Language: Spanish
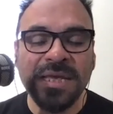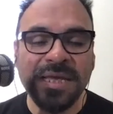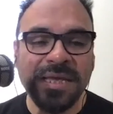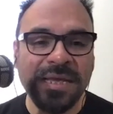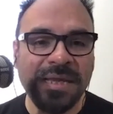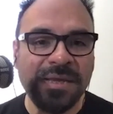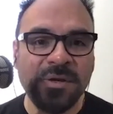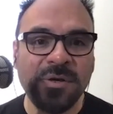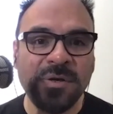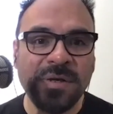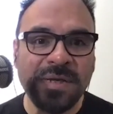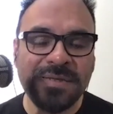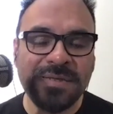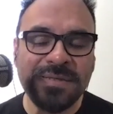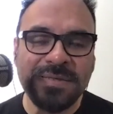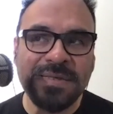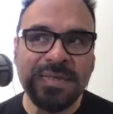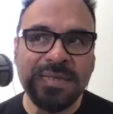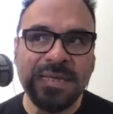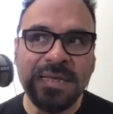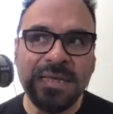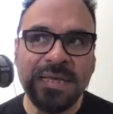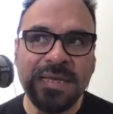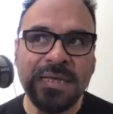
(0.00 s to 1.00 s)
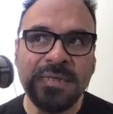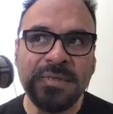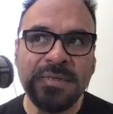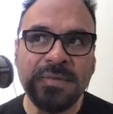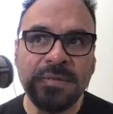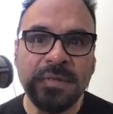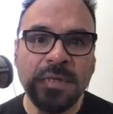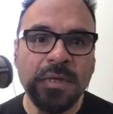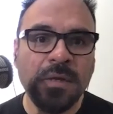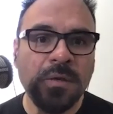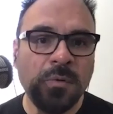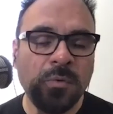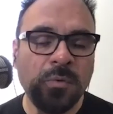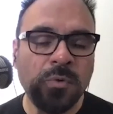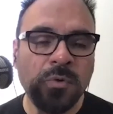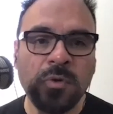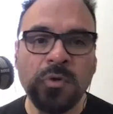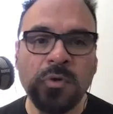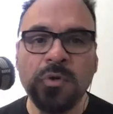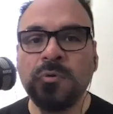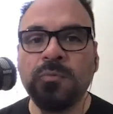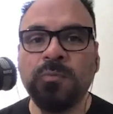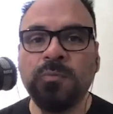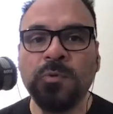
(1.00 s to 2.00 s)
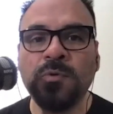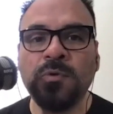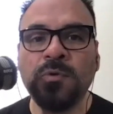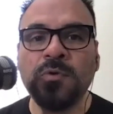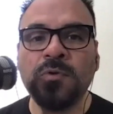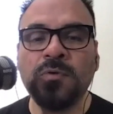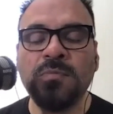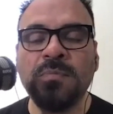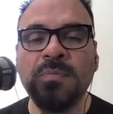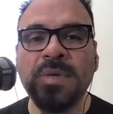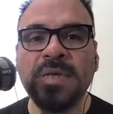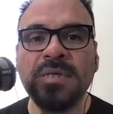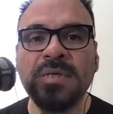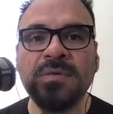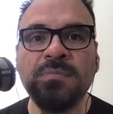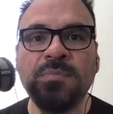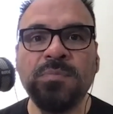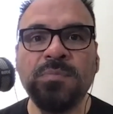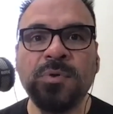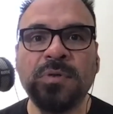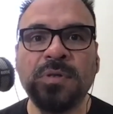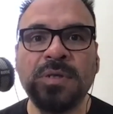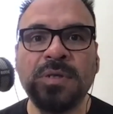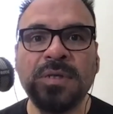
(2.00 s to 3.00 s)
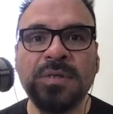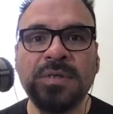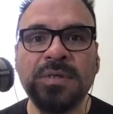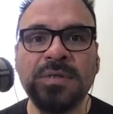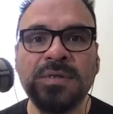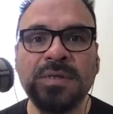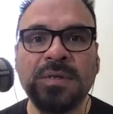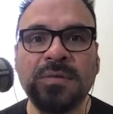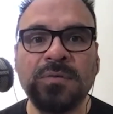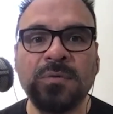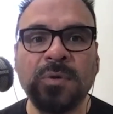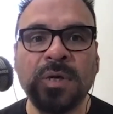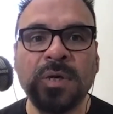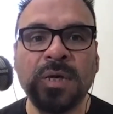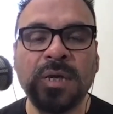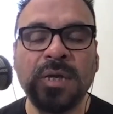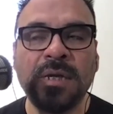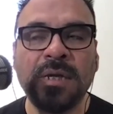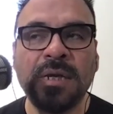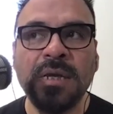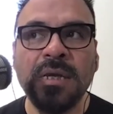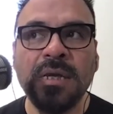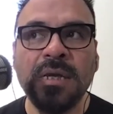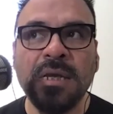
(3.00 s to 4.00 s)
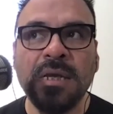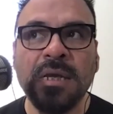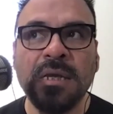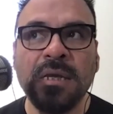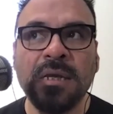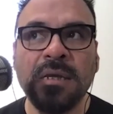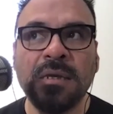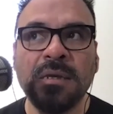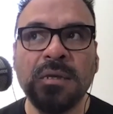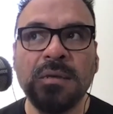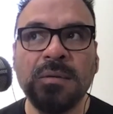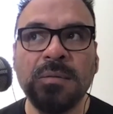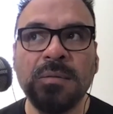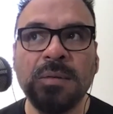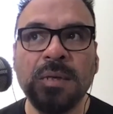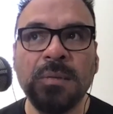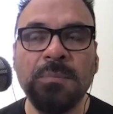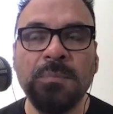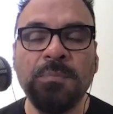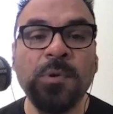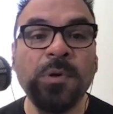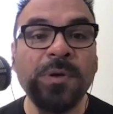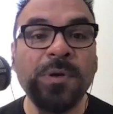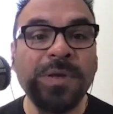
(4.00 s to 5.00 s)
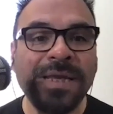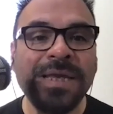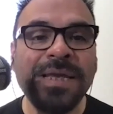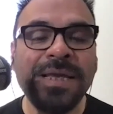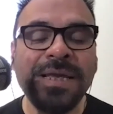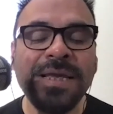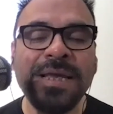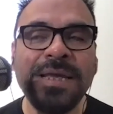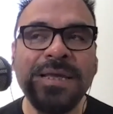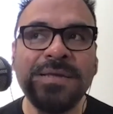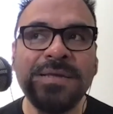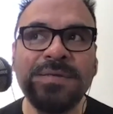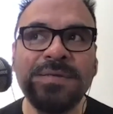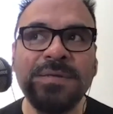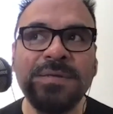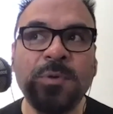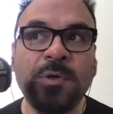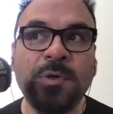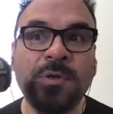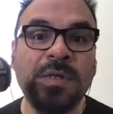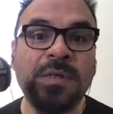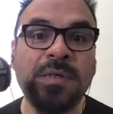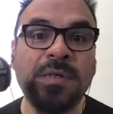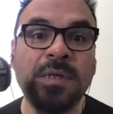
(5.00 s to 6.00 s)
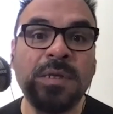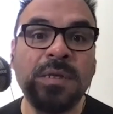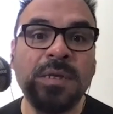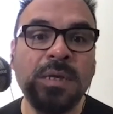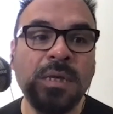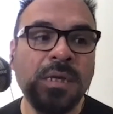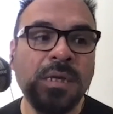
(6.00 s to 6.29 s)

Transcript: Y creo que este es uno de los puntos más importantes a tocar en, en por qué es importante